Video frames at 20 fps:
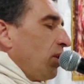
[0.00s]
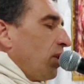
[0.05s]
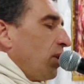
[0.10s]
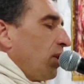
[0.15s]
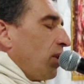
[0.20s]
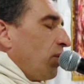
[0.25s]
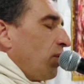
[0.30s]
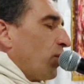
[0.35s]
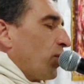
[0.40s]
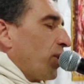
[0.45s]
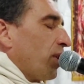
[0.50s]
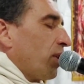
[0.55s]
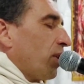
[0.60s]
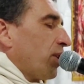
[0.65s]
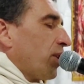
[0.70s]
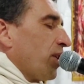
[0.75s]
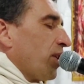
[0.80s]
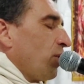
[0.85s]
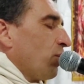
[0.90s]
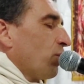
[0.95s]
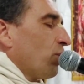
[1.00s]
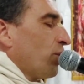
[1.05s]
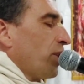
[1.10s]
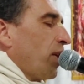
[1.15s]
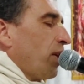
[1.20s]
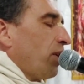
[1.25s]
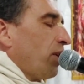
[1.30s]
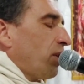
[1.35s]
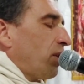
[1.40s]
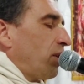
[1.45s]
Вот этот один
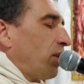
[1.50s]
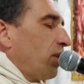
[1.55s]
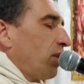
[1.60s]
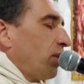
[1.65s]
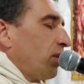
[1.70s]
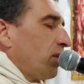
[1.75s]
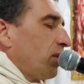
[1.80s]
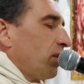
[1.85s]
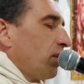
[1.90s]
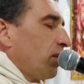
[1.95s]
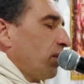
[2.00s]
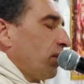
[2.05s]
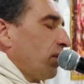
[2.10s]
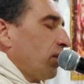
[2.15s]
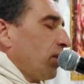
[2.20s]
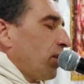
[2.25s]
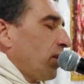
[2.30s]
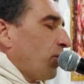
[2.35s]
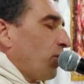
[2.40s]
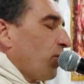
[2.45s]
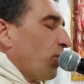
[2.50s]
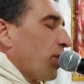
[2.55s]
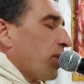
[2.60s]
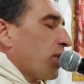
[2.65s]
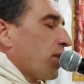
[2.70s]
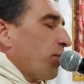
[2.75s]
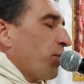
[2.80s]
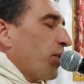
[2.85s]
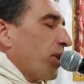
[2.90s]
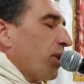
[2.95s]
удар, который
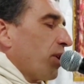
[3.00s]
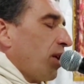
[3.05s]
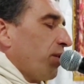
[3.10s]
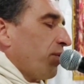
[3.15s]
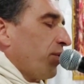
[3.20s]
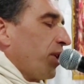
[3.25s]
самый главный,